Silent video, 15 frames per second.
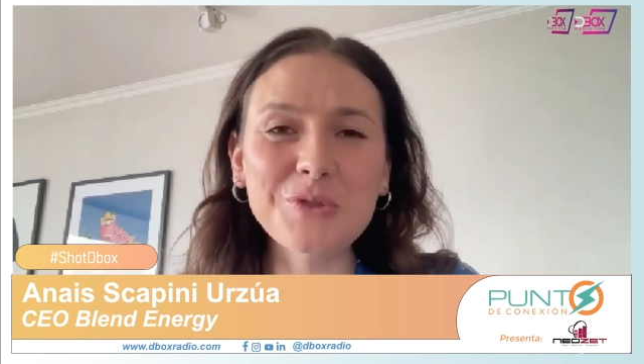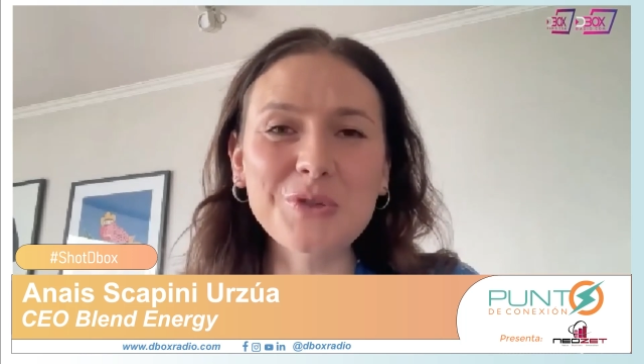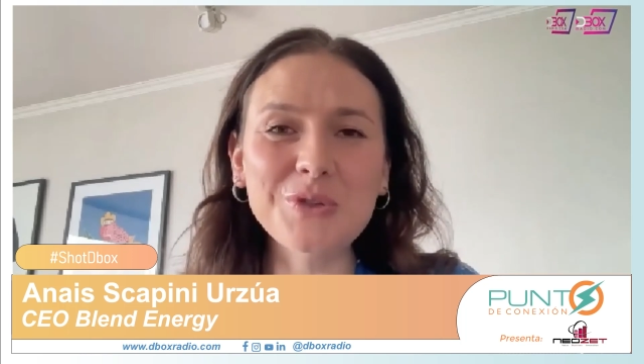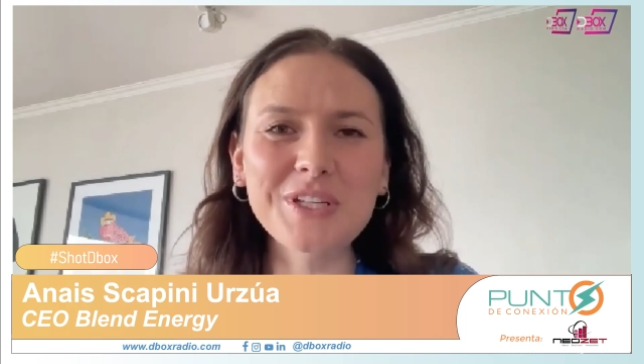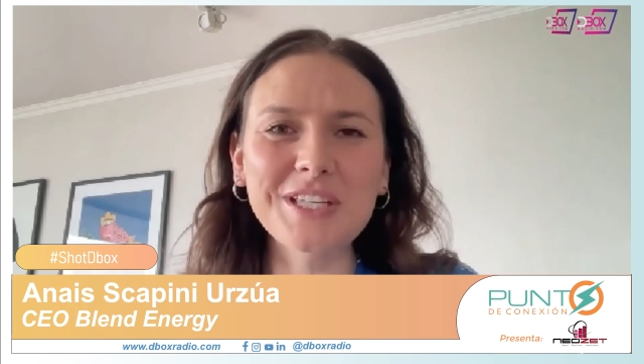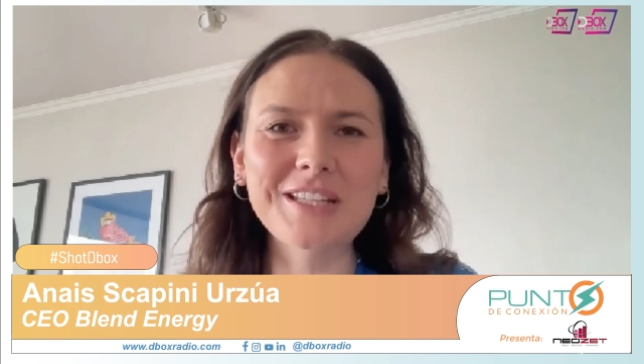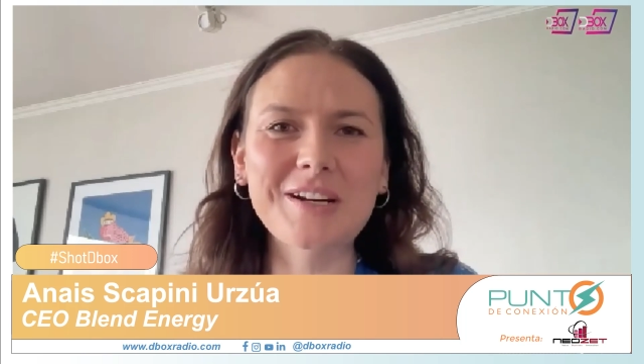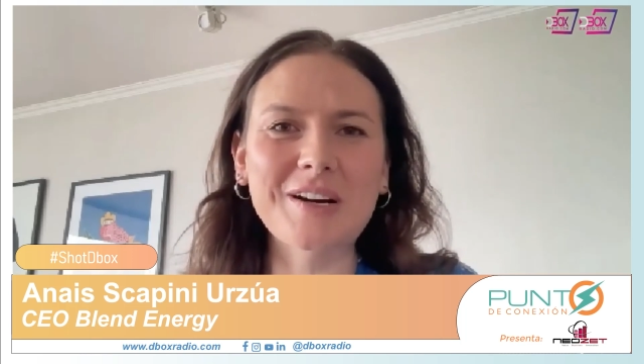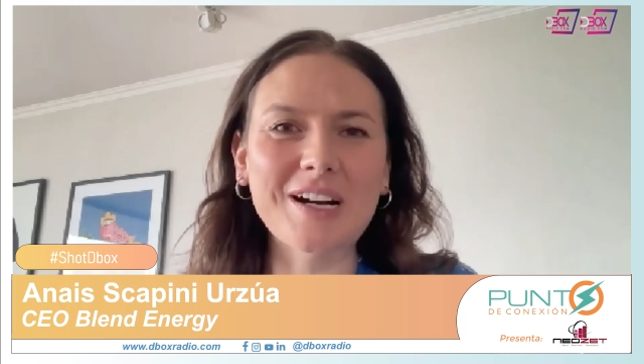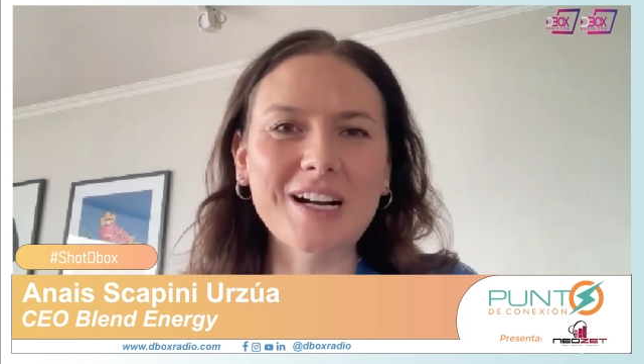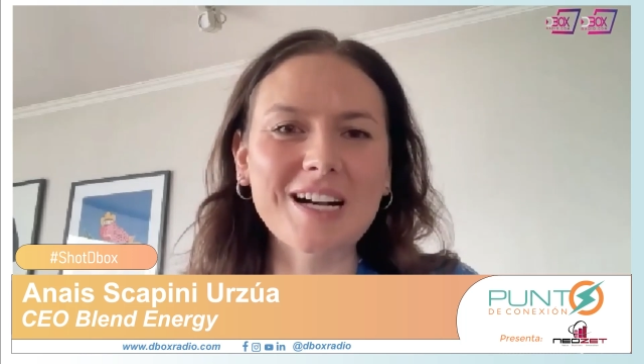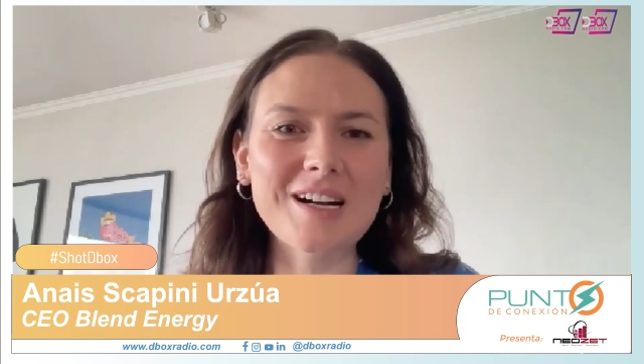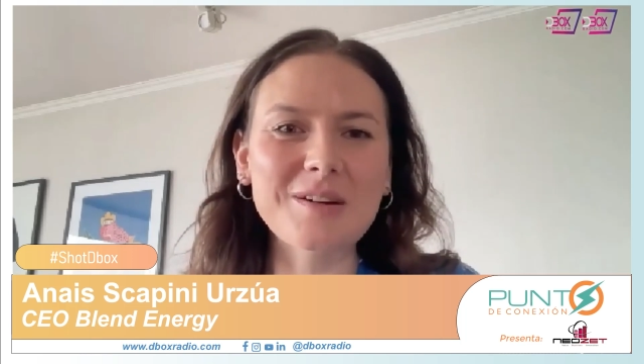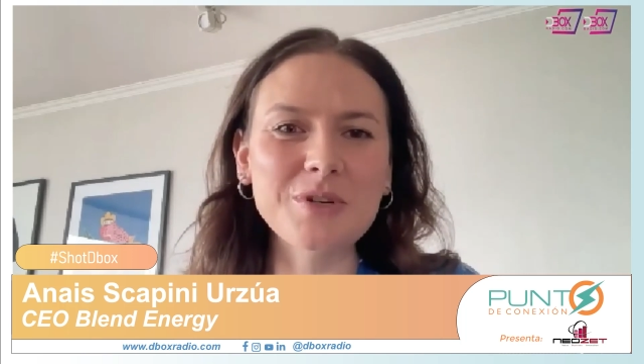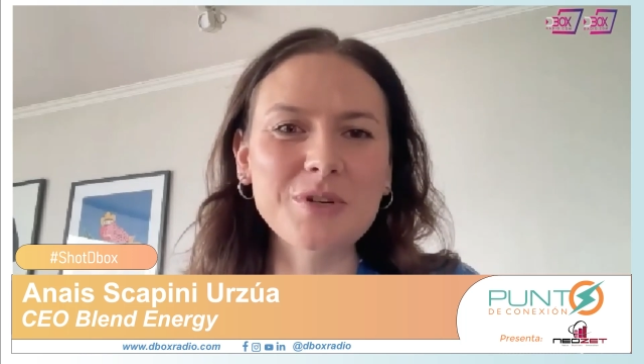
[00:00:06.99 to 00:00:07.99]
todos los que
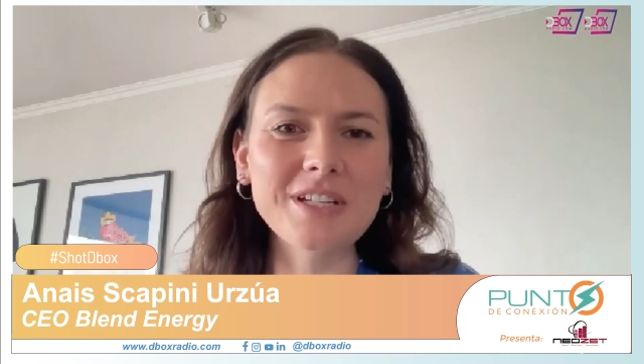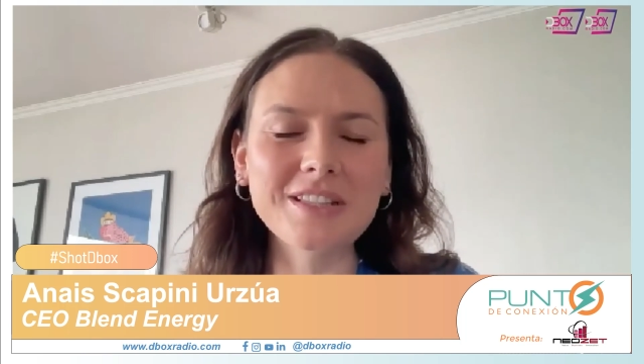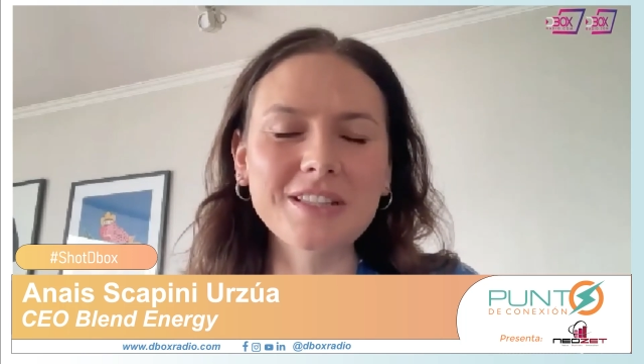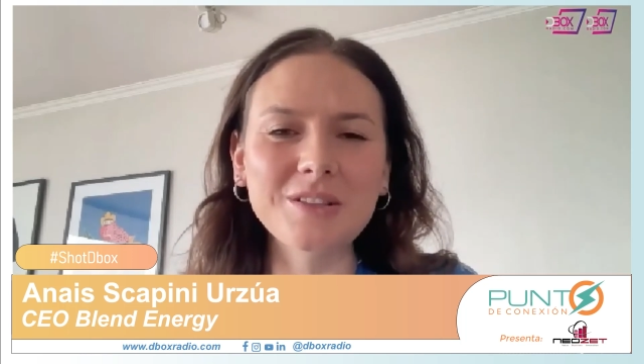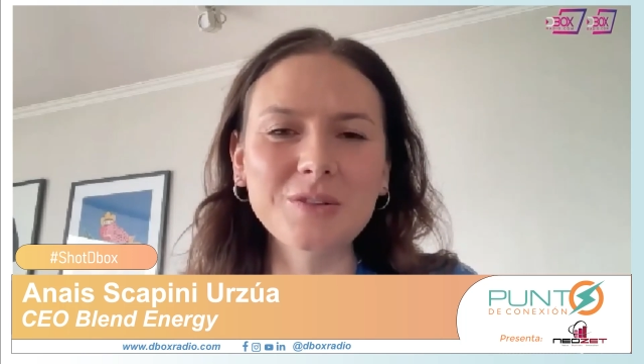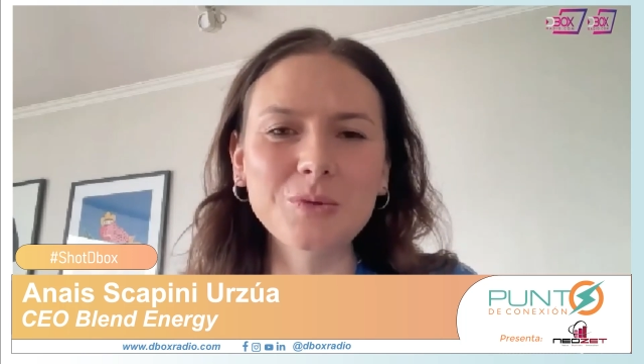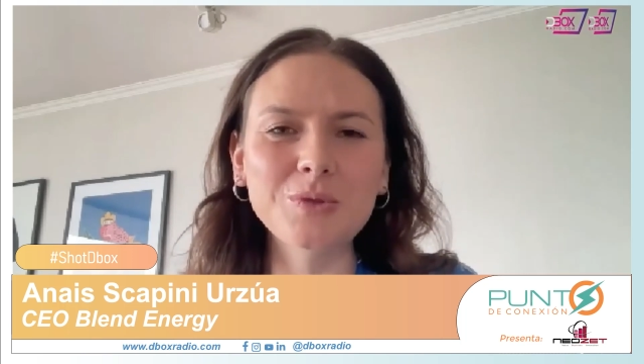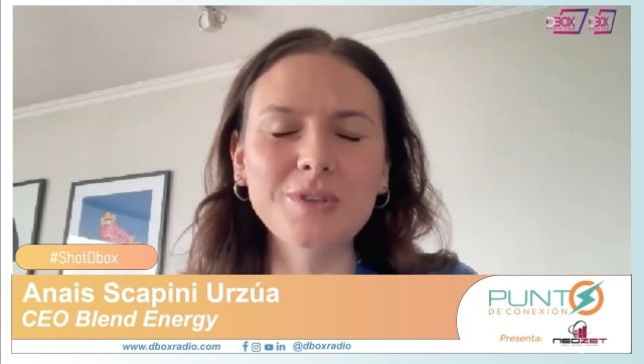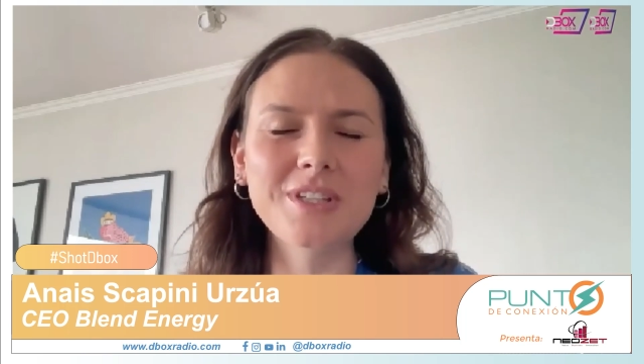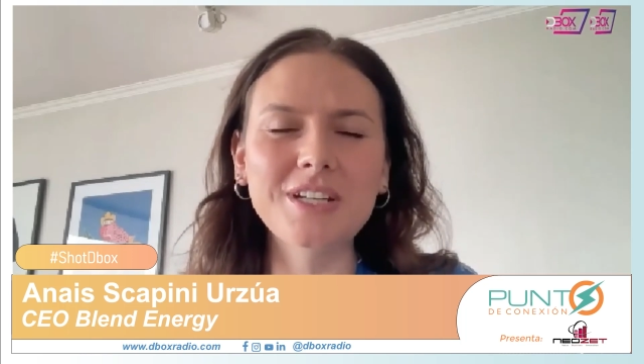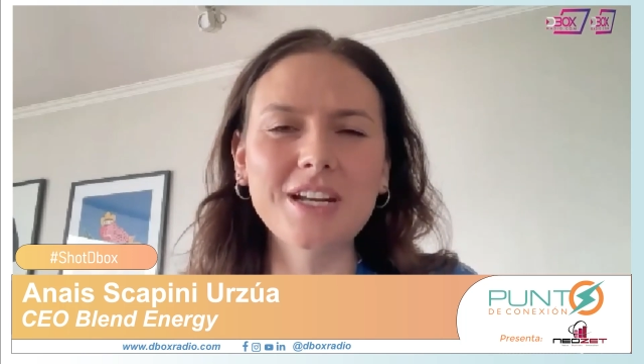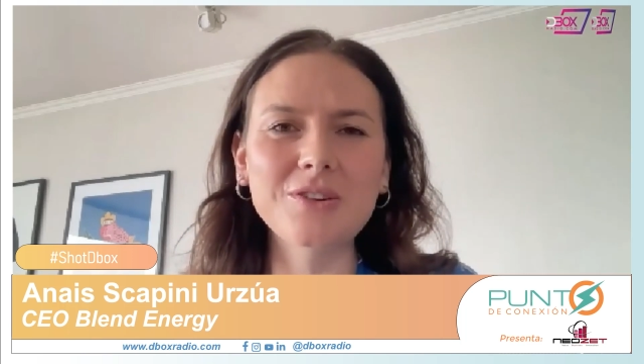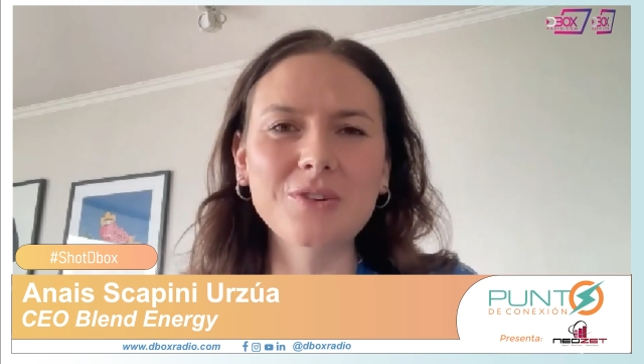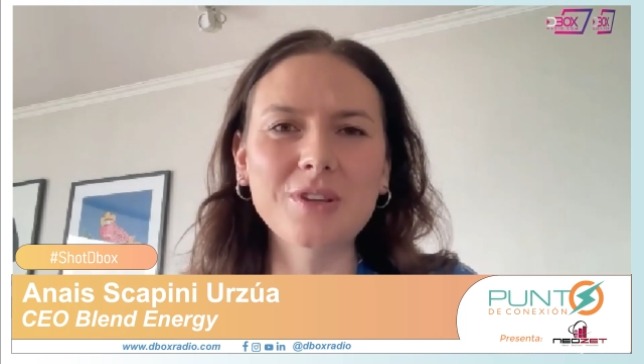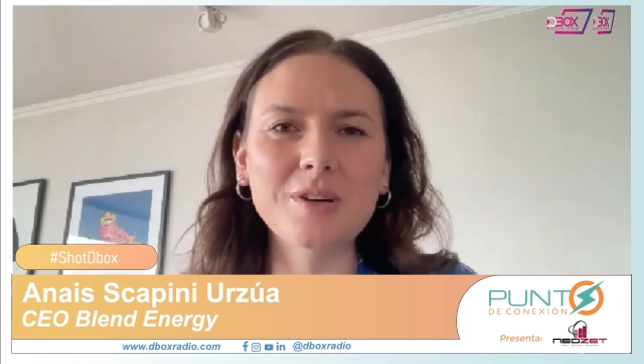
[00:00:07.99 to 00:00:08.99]
trabajamos en esta
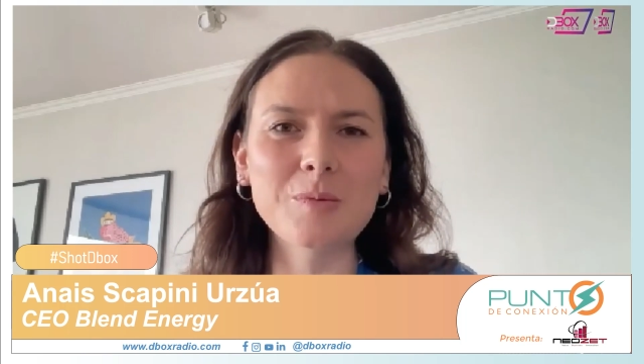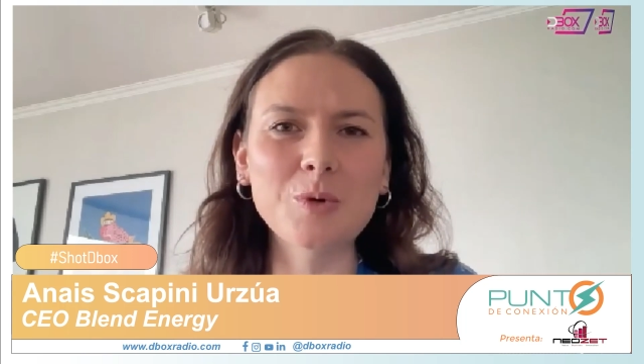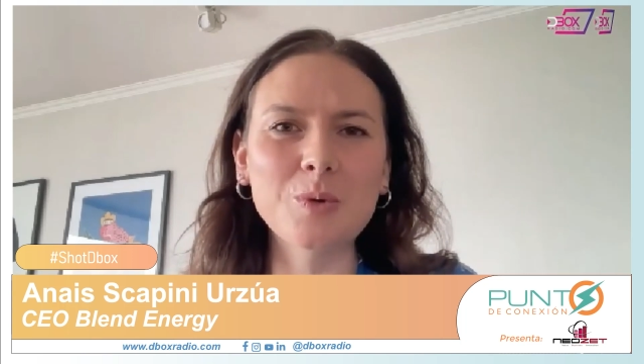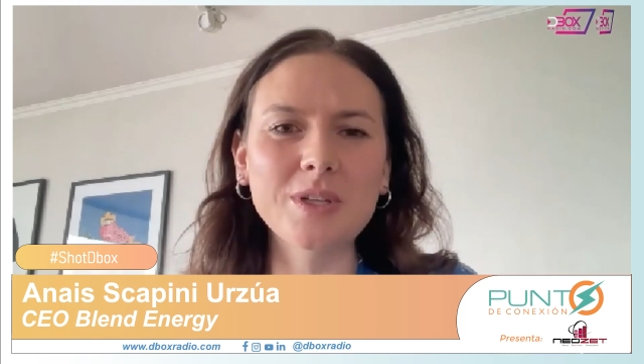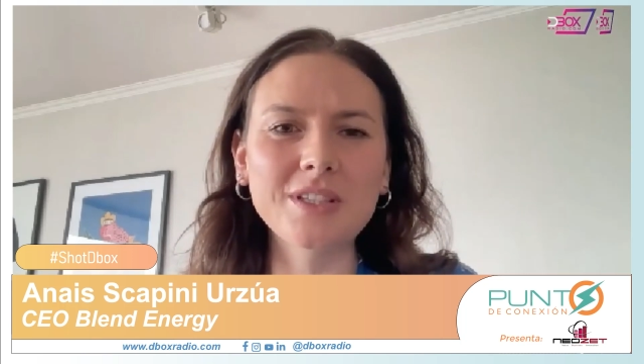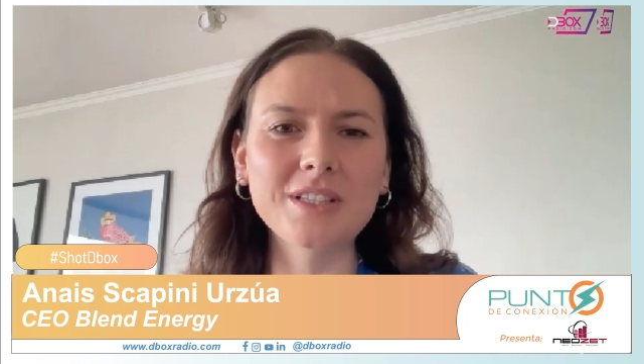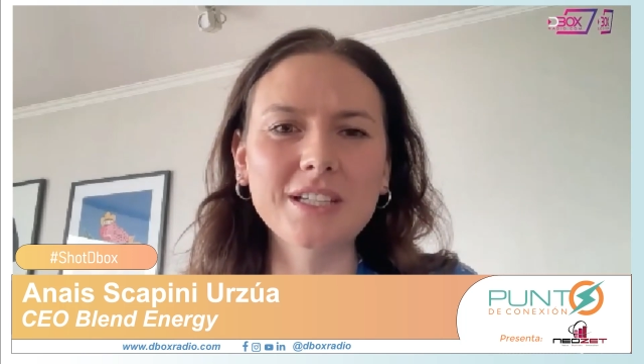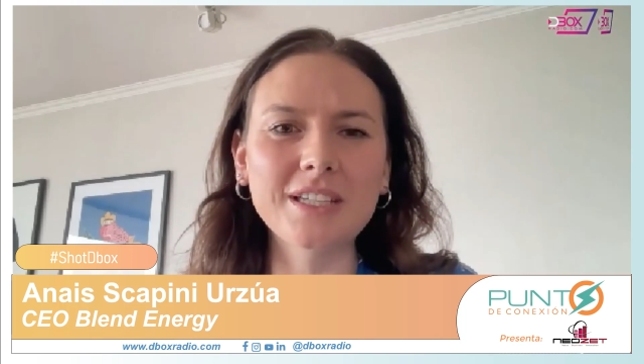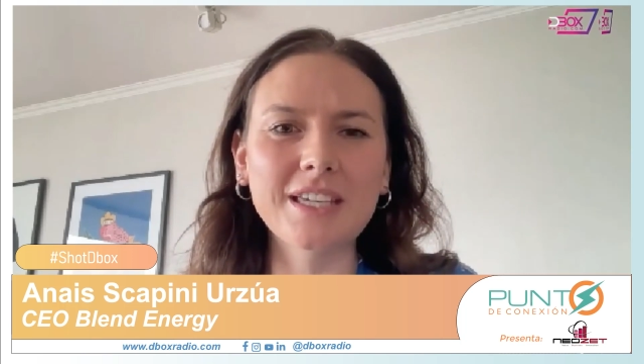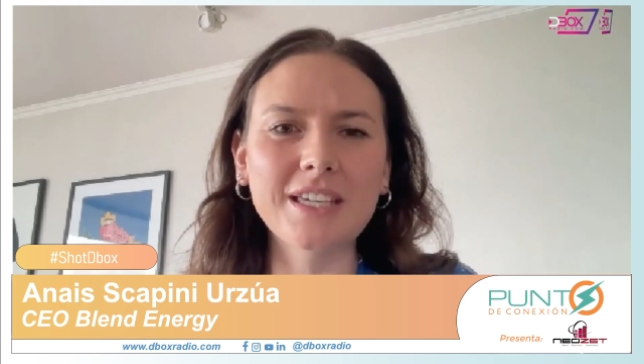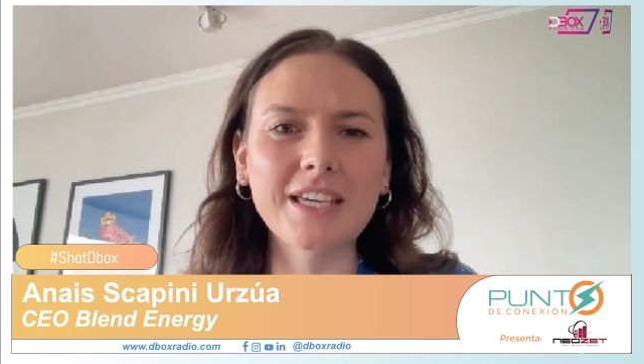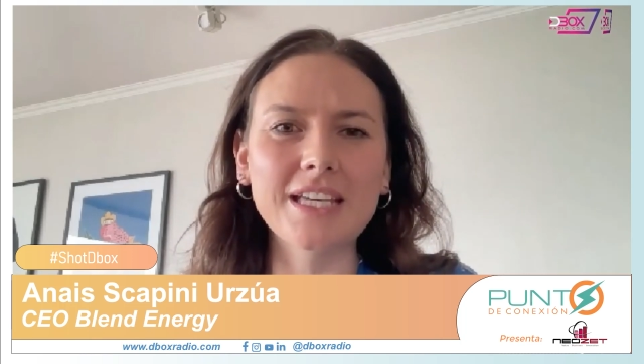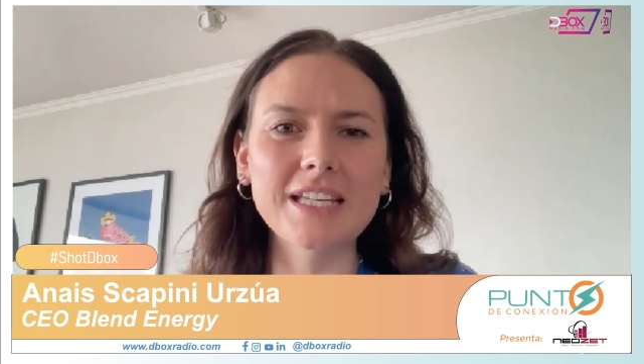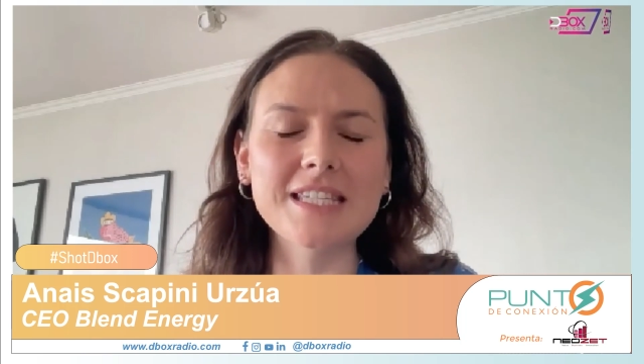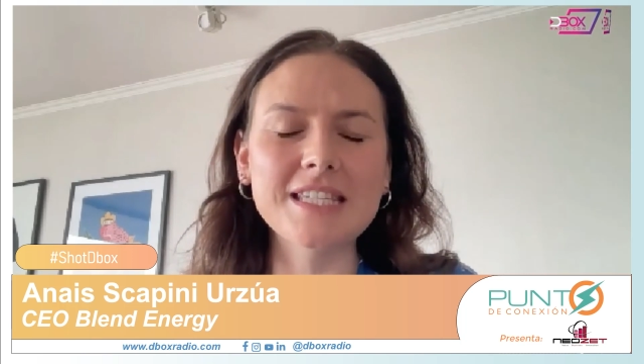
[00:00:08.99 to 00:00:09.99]
industria nos damos cuenta
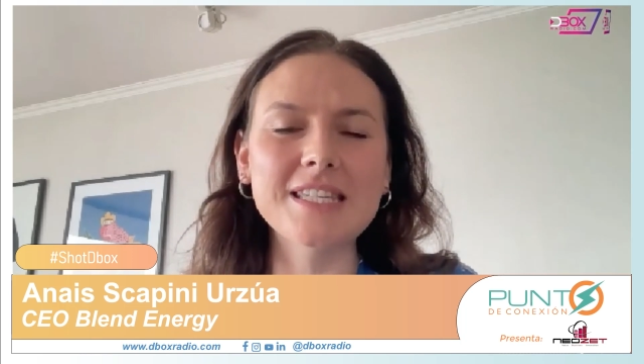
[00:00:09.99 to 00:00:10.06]
que